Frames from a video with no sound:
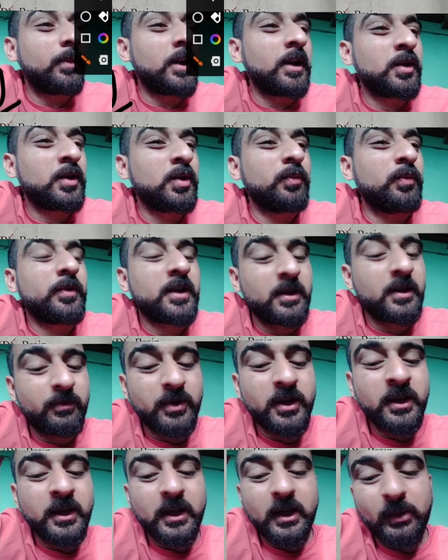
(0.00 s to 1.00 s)
की भी
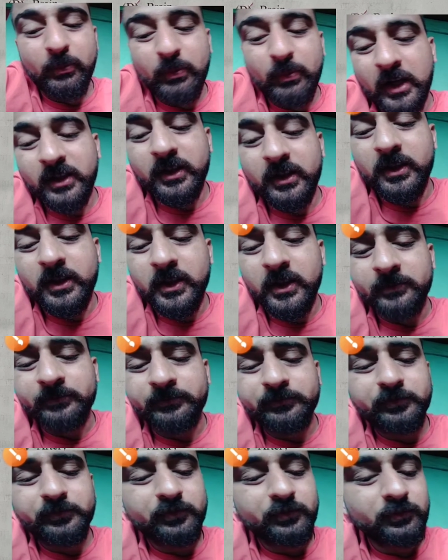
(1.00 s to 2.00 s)
बात की थी
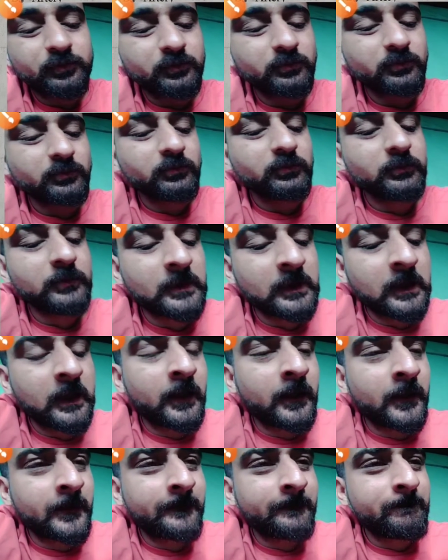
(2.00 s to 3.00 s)
आ,
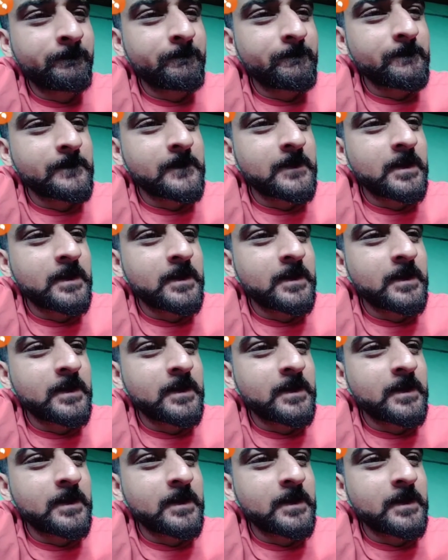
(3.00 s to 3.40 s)
एक